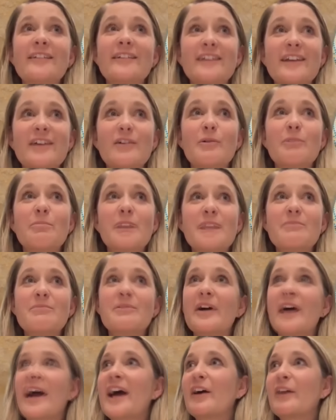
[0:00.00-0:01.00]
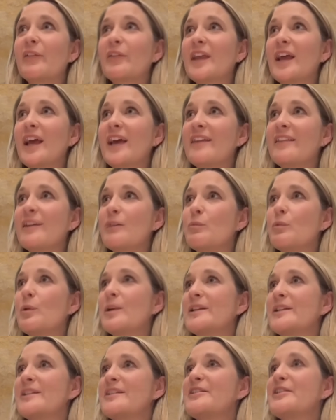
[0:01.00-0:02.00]
Bayer Rosemary tuyên bố từ
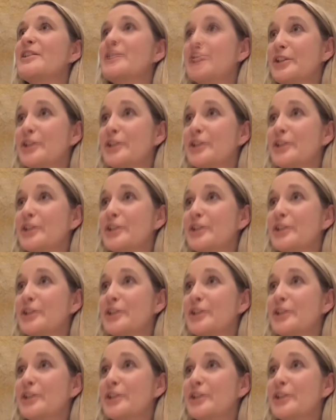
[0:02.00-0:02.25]
chức.